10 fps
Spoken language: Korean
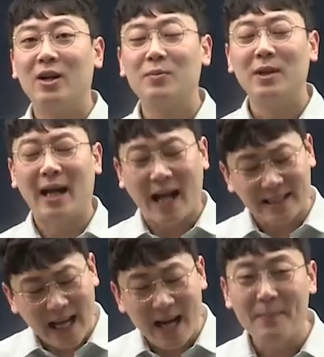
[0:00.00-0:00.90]
여러분들이
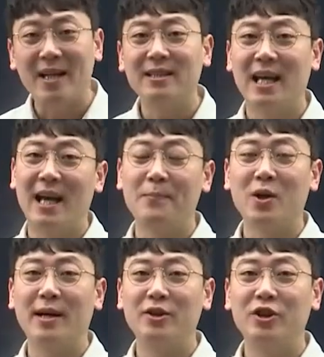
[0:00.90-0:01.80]
가장 빠르게
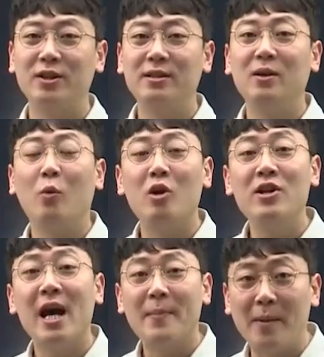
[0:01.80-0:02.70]
합격할 수 있는
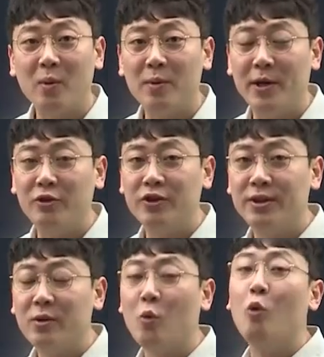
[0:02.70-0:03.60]
원리와 방법을 배울 수
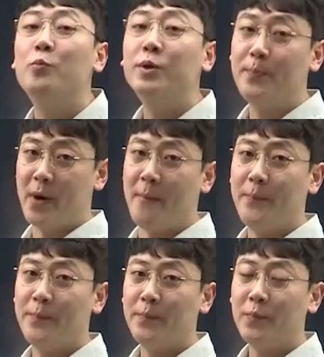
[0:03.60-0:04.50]
있는
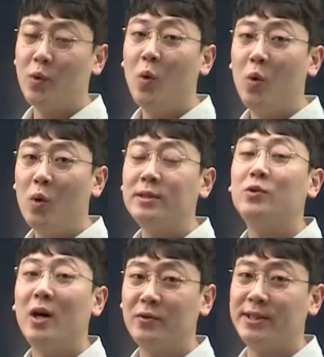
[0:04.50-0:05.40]
공부법도
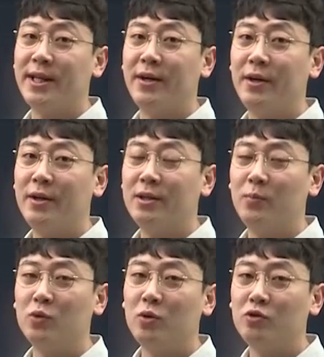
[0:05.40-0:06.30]
지도하고 있어요.
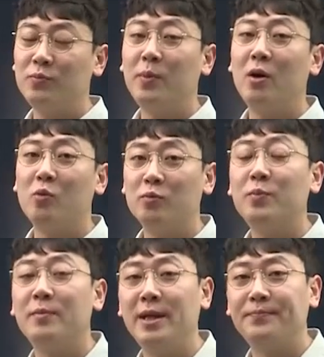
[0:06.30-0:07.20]
그래서 모두공 슈퍼
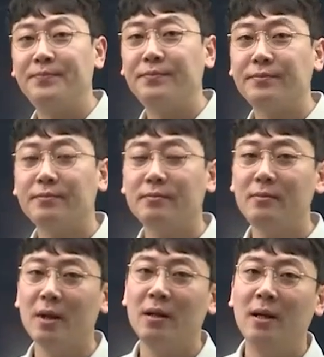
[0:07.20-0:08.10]
공부법이
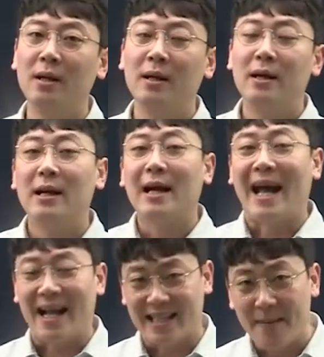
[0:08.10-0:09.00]

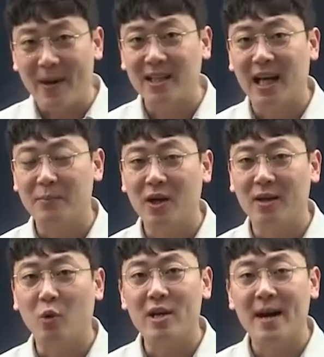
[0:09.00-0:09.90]
가장 빠르게
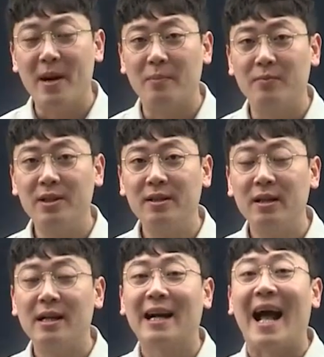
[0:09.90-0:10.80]
합격하는 원리와 방법을
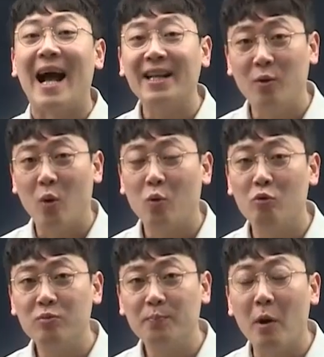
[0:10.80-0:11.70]
강의로
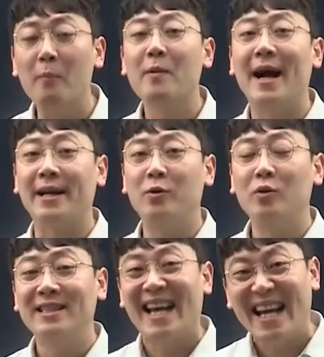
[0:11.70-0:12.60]
공부법
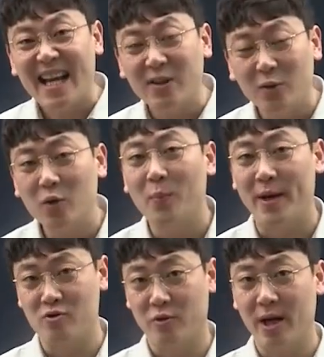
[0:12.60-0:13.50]
강의로 체계적으로
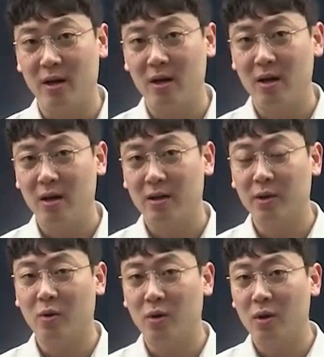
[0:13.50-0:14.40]
배우고요.
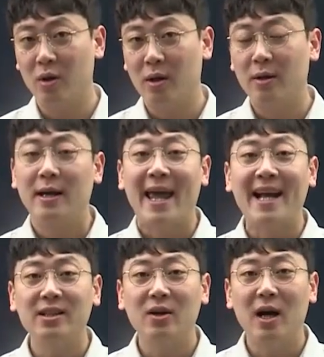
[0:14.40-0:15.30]
그리고
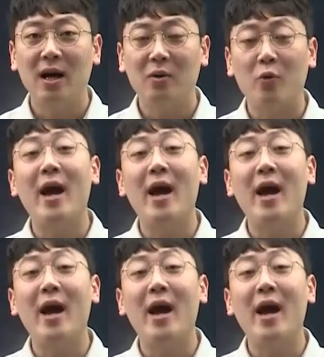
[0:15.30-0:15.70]
행정학